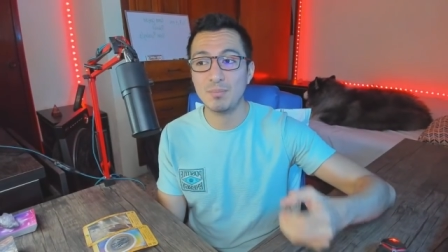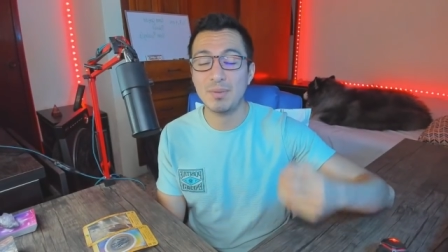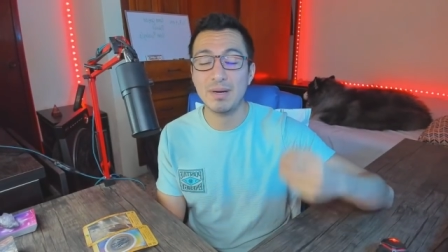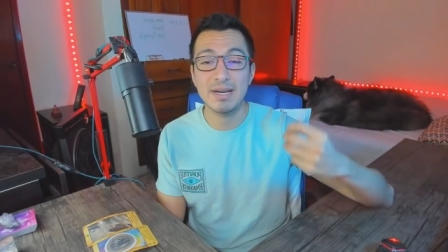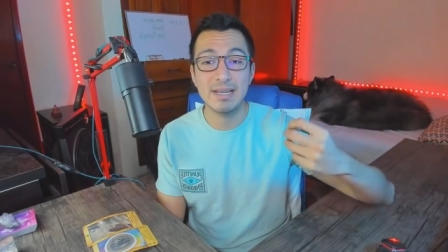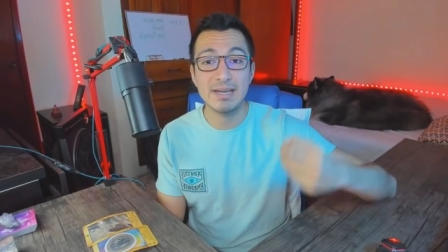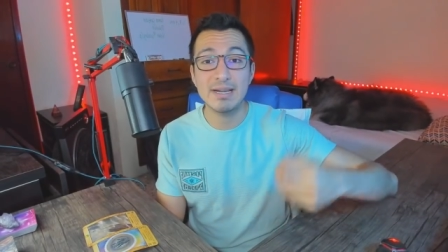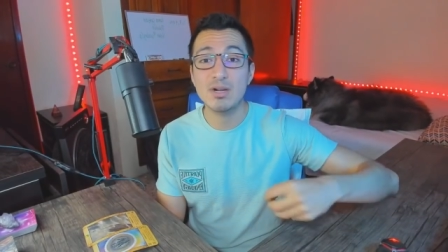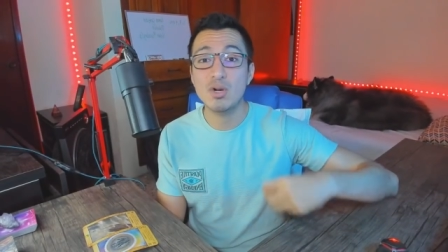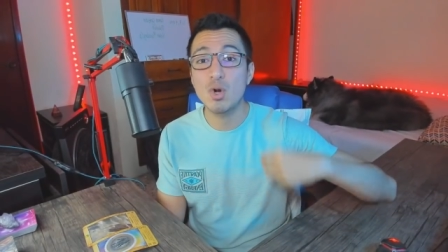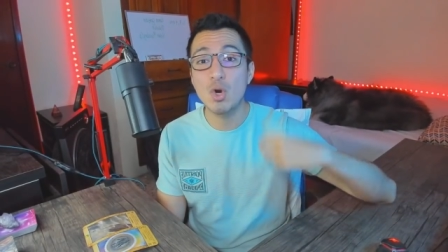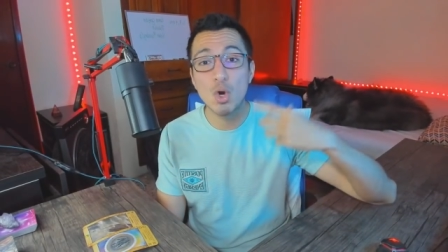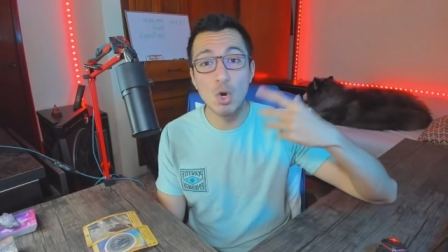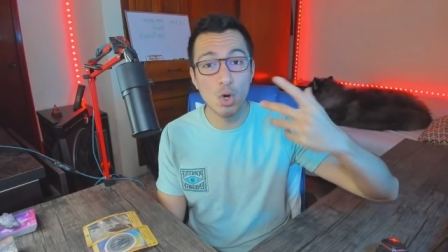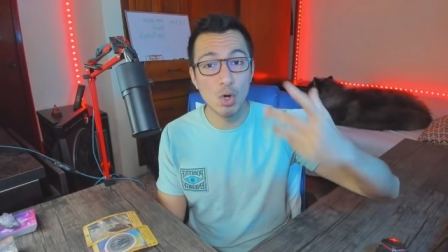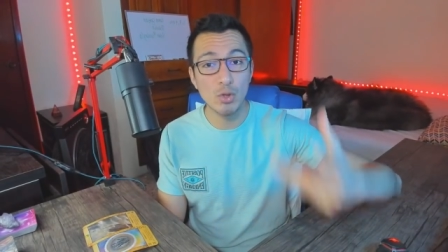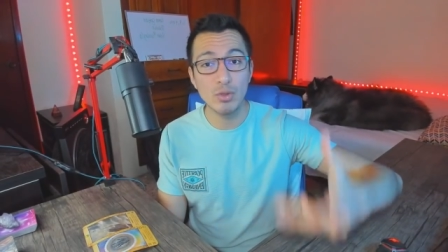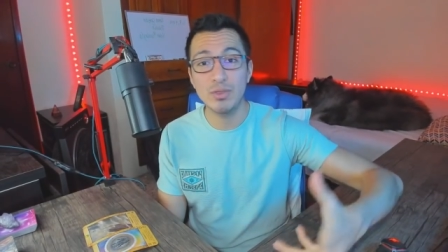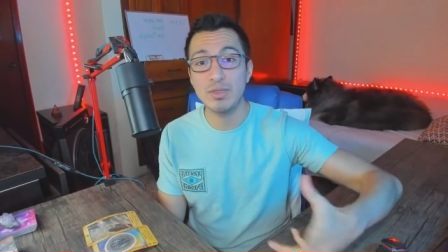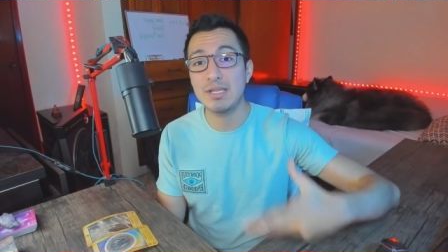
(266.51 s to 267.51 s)
para ir
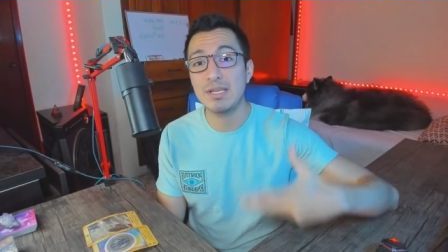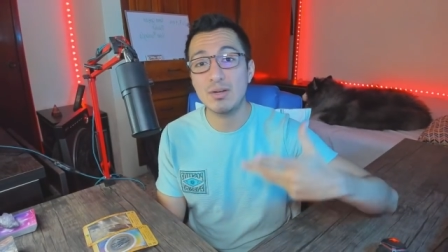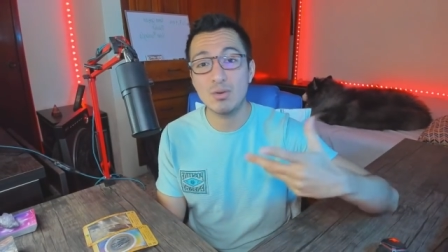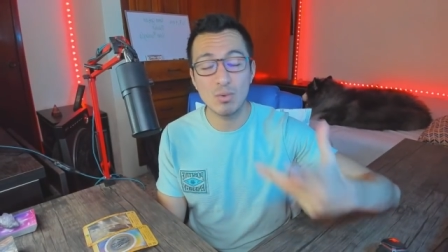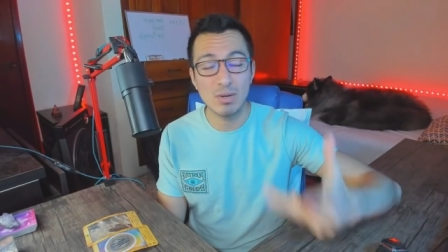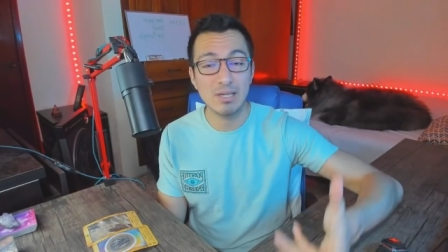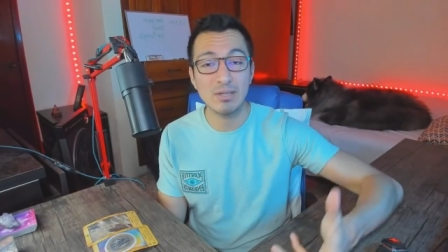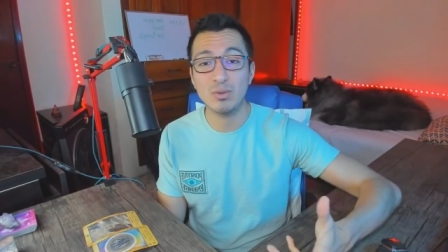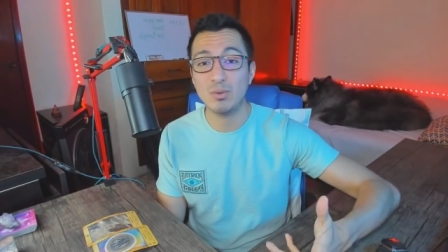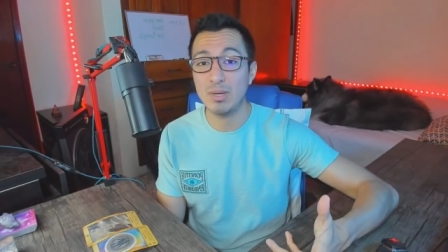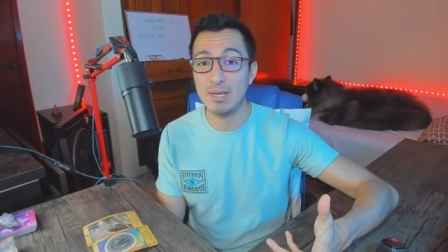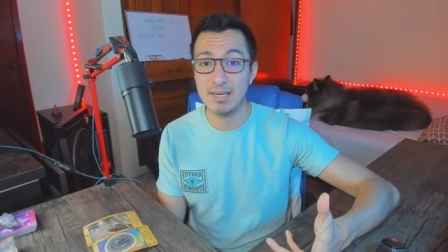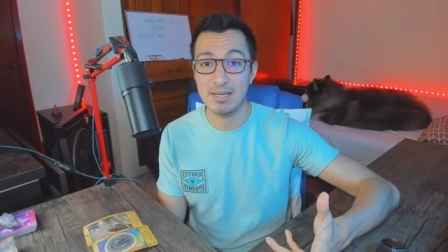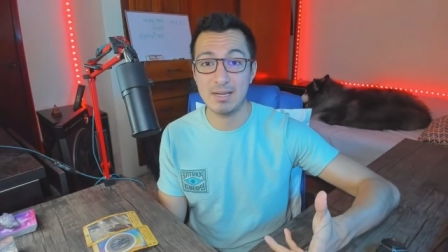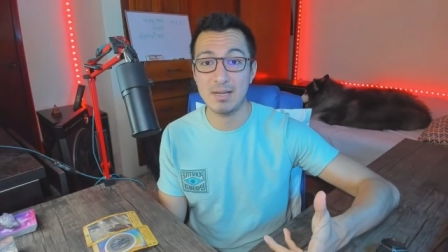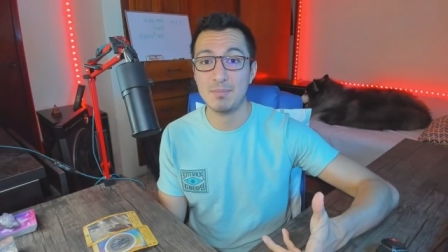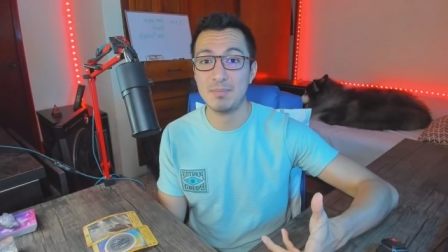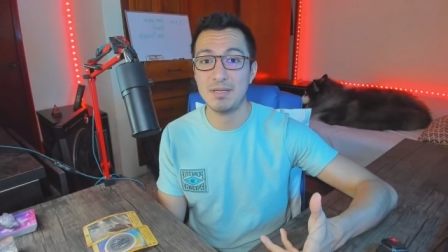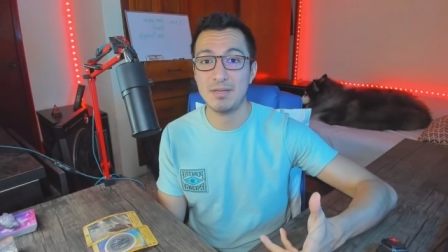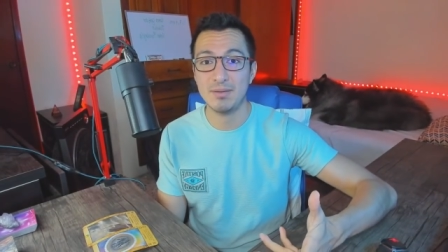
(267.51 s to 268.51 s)
continuando el
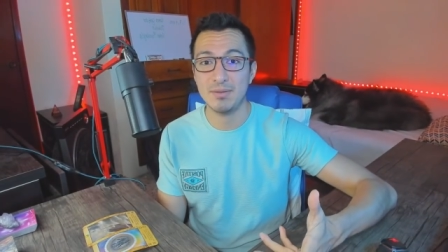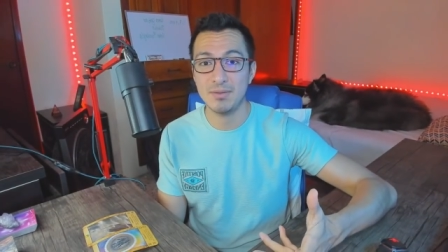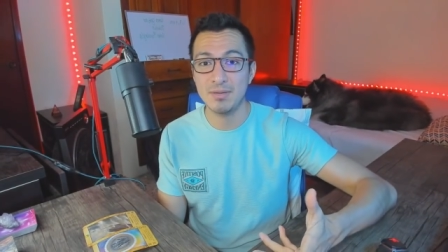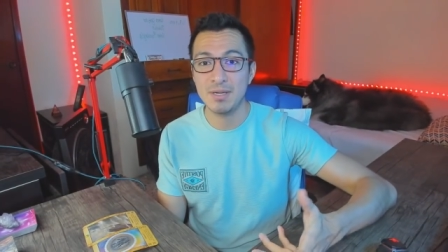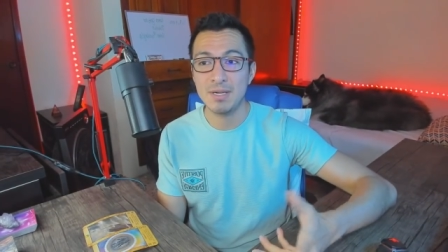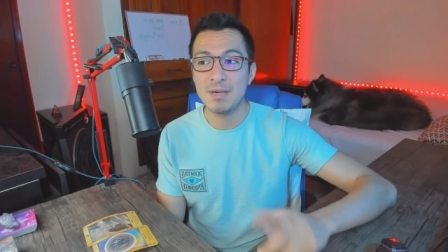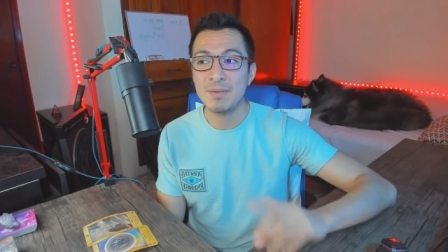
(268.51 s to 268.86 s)
camino,